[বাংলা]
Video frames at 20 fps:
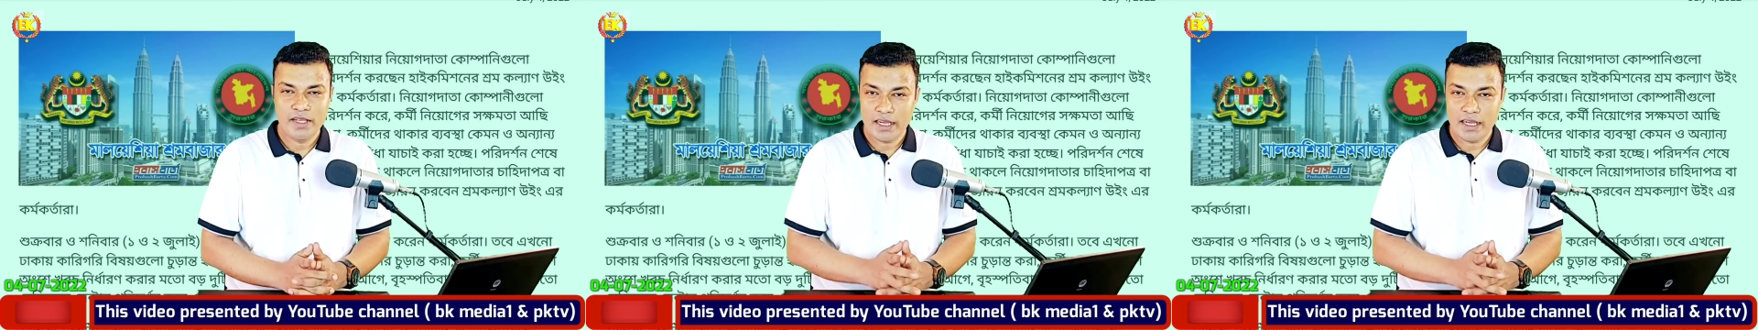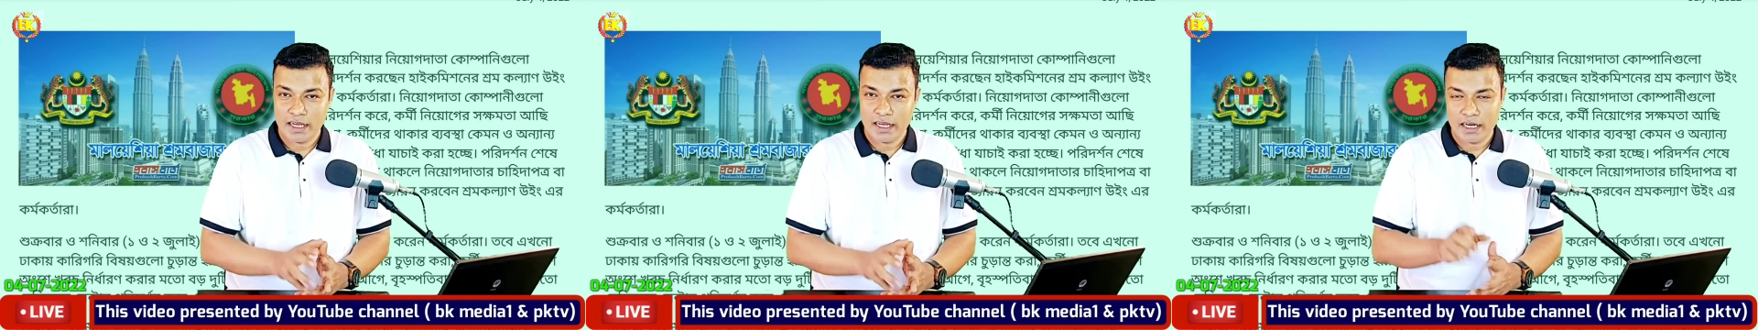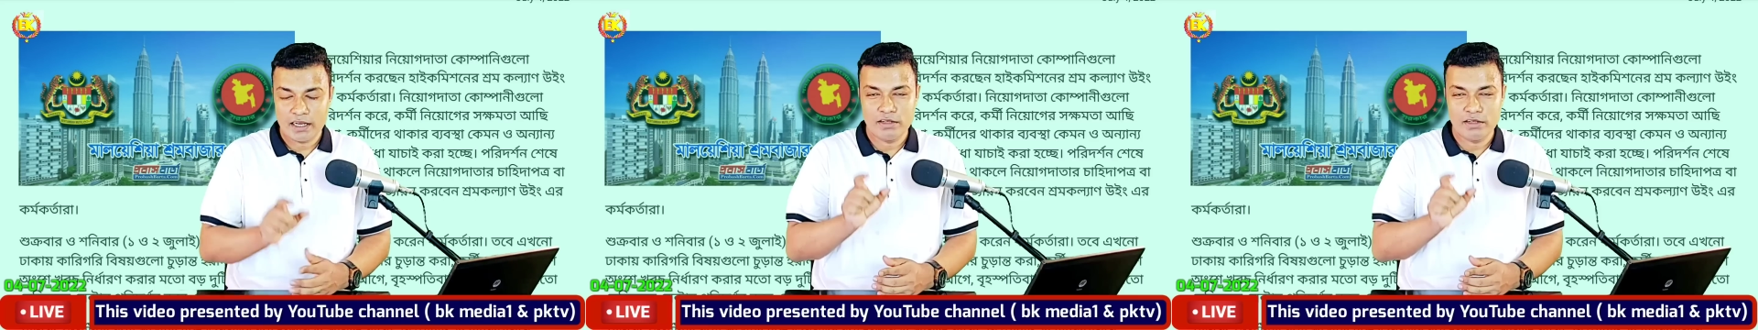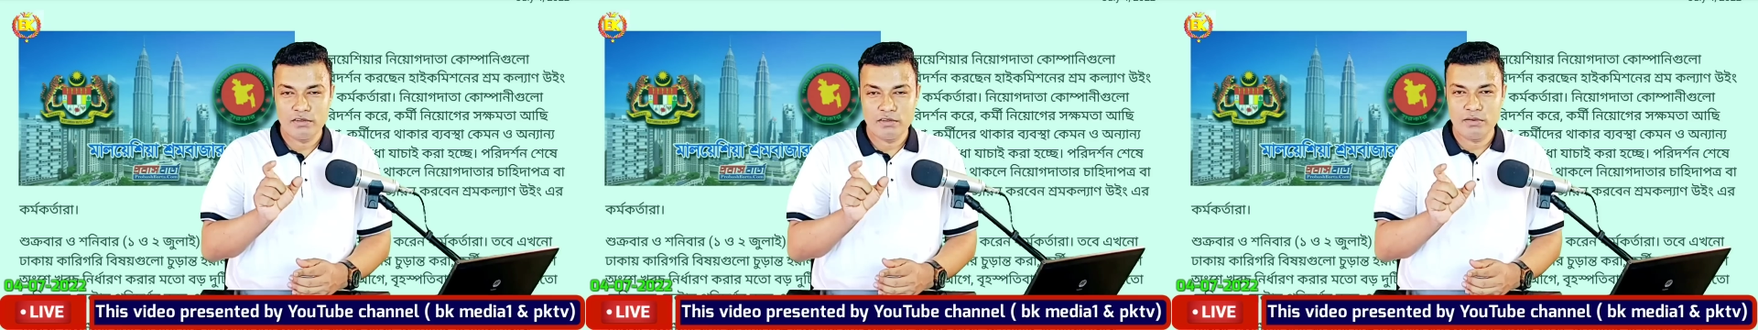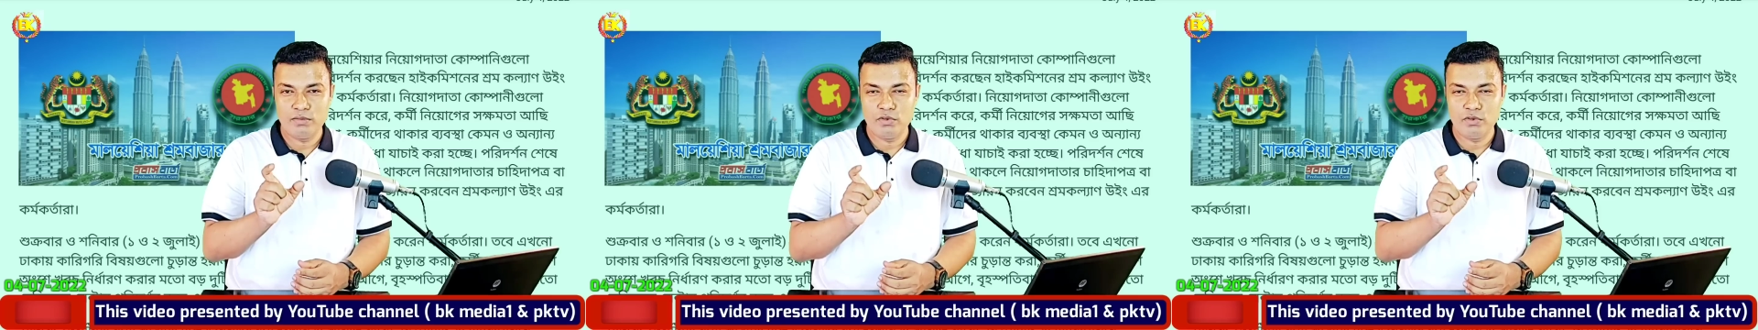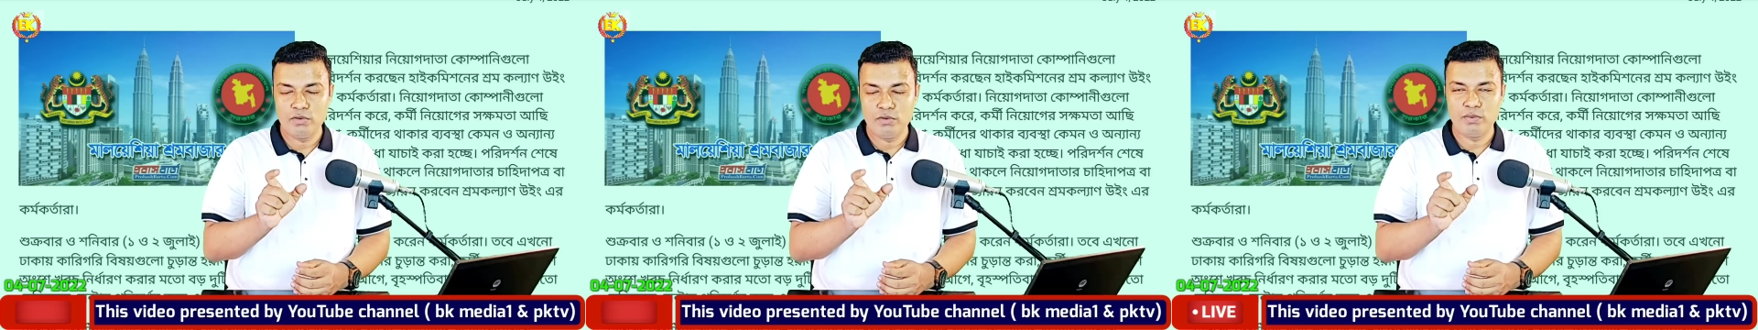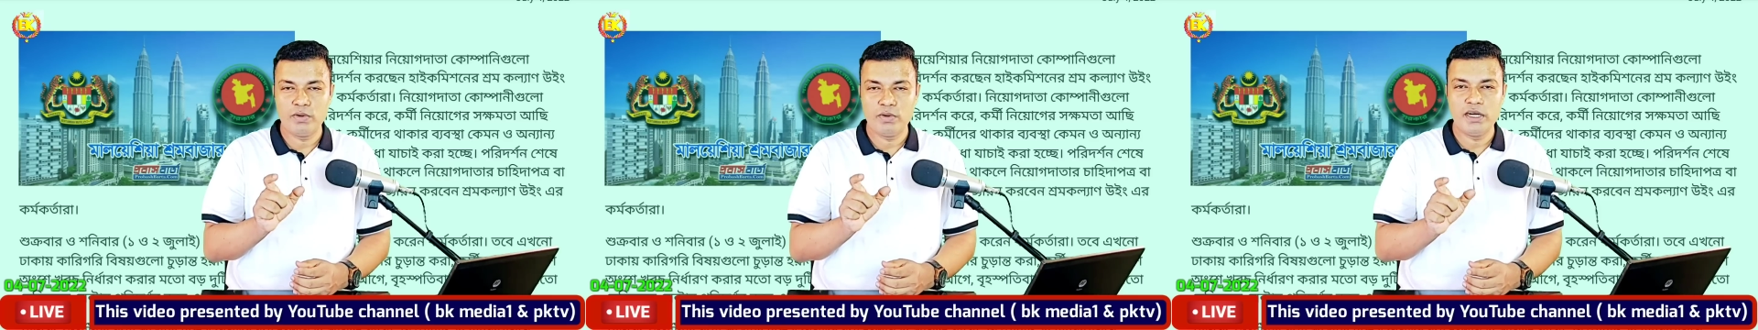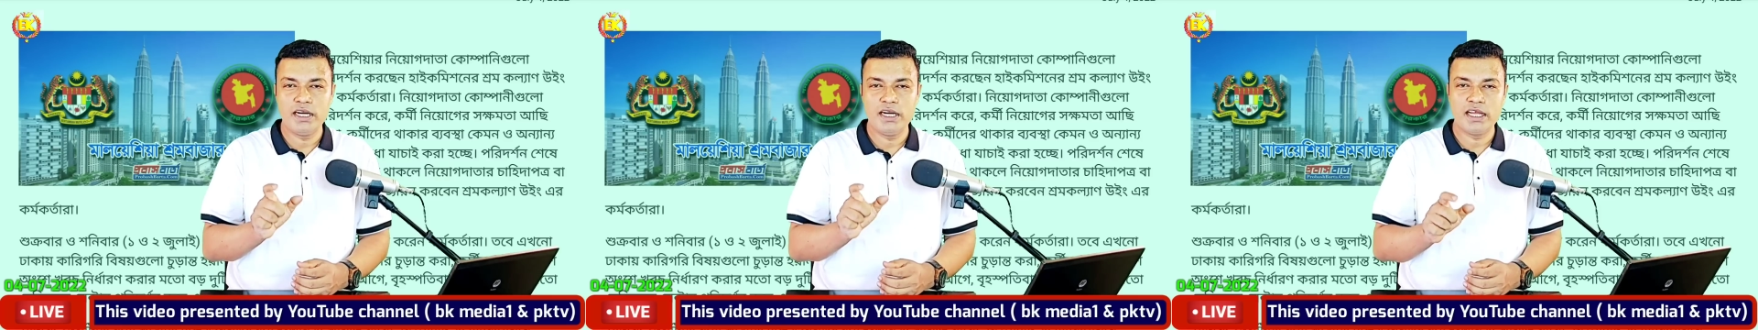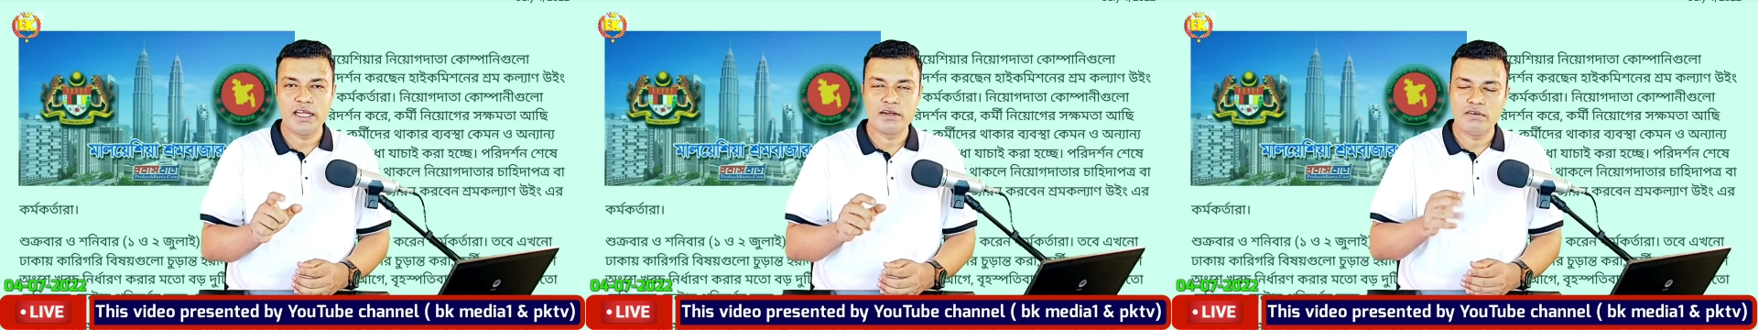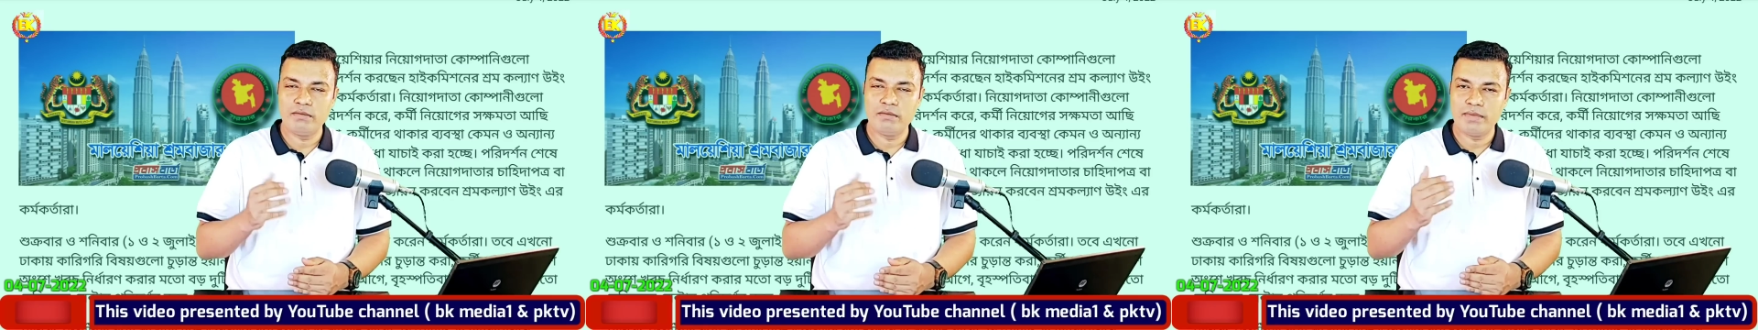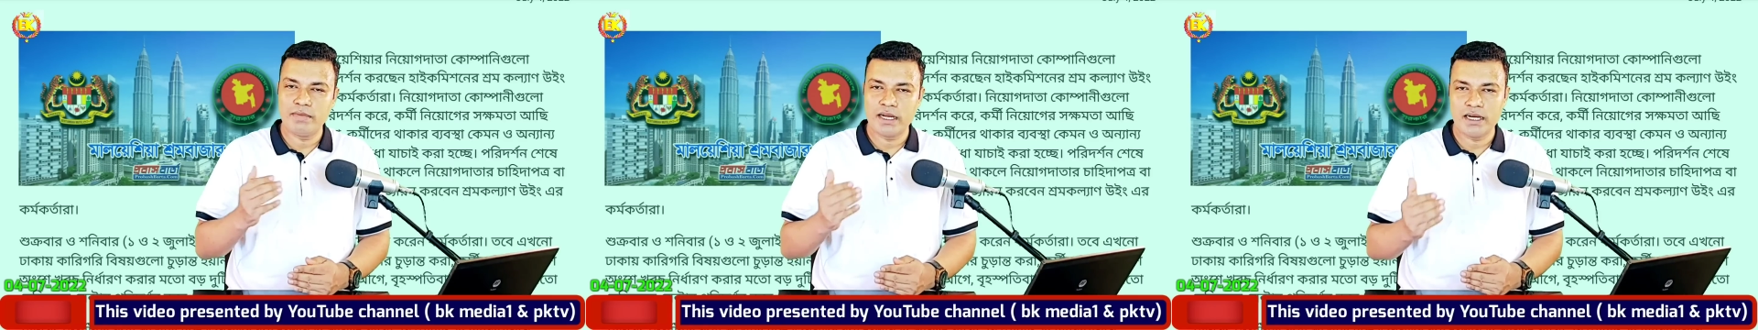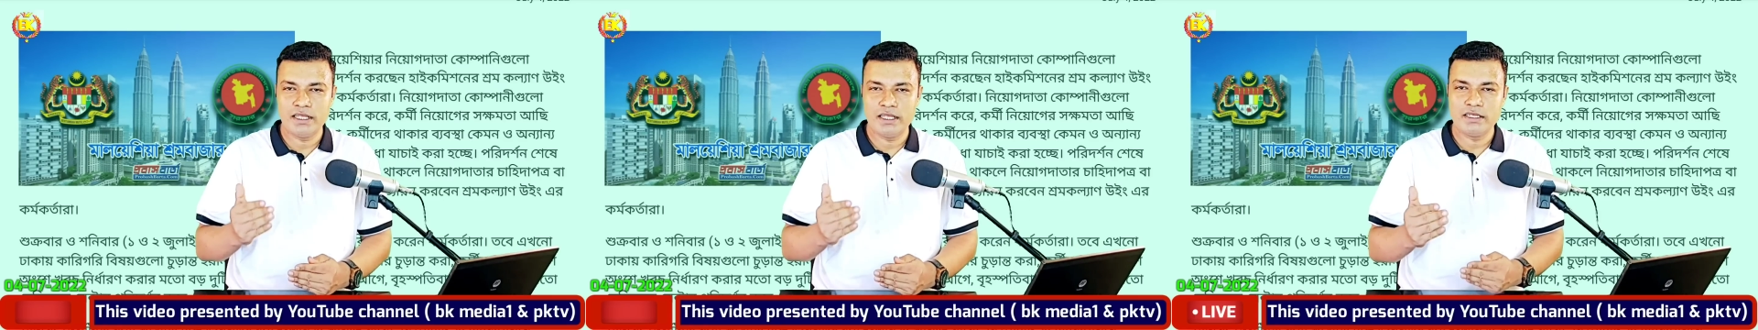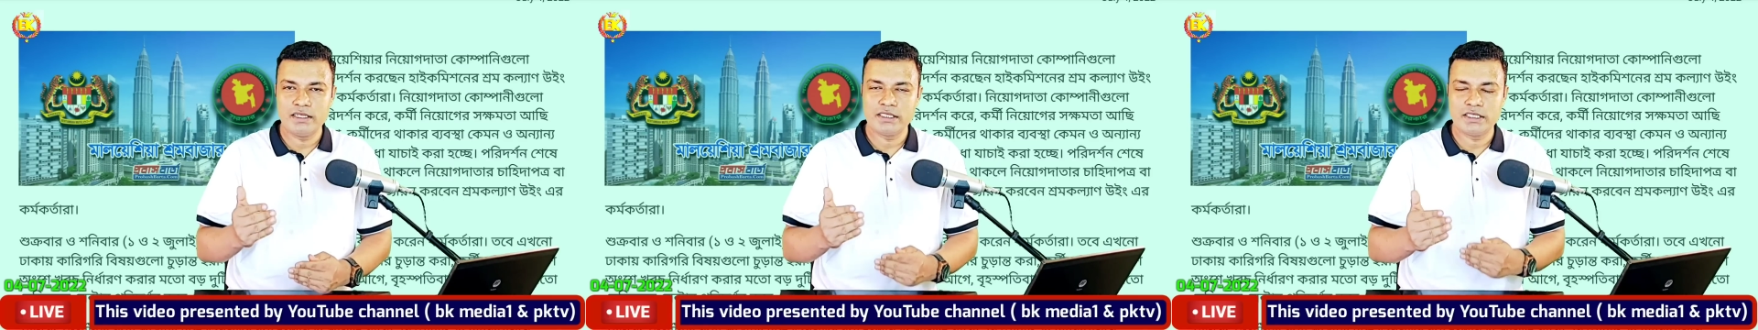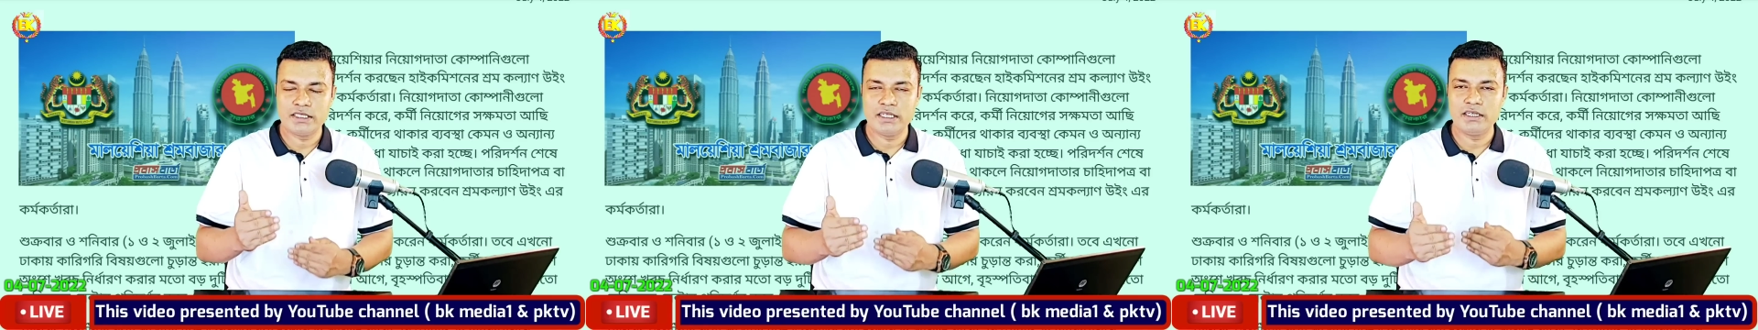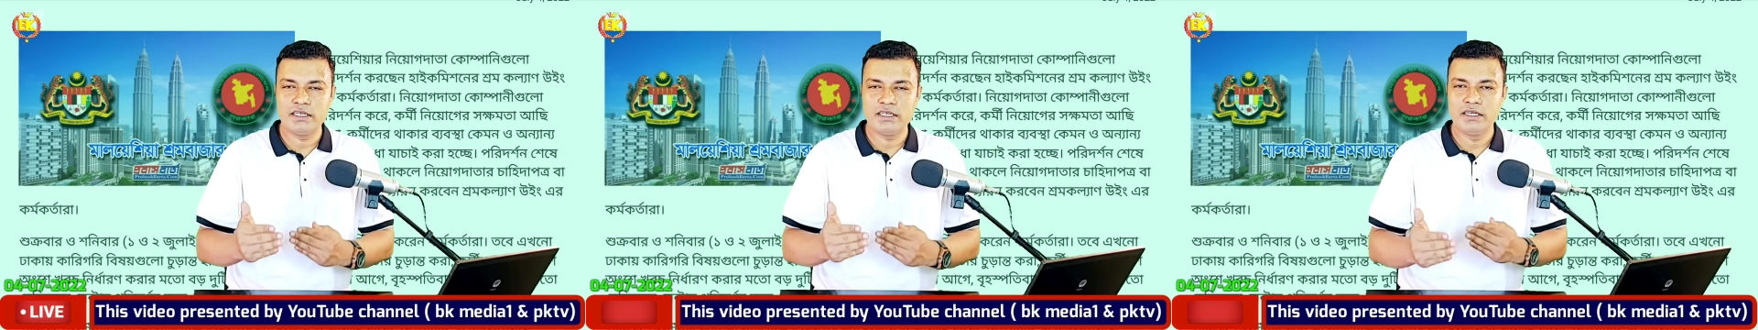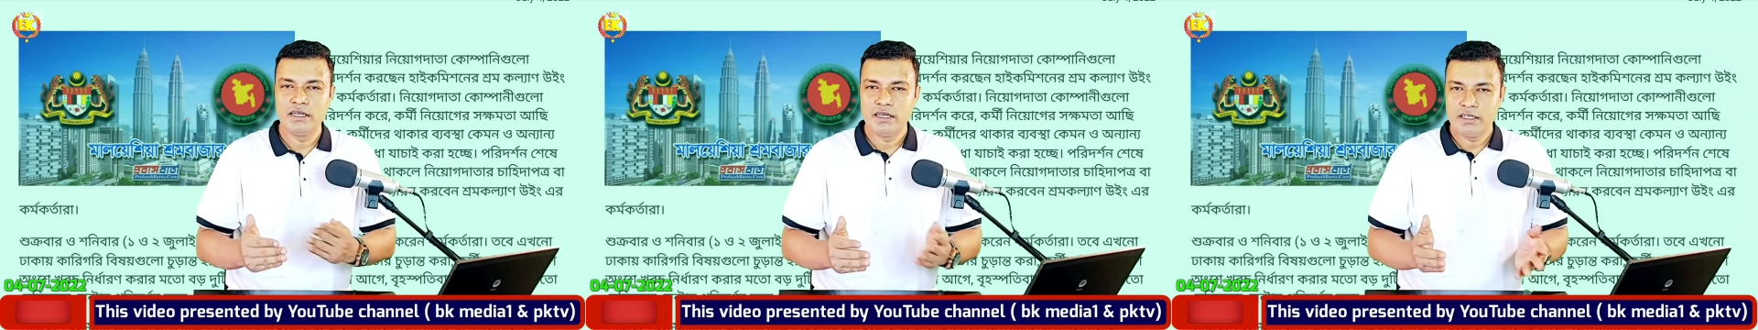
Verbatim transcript: এখানে কিন্তু মূল পয়েন্ট এখনও বাংলাদেশের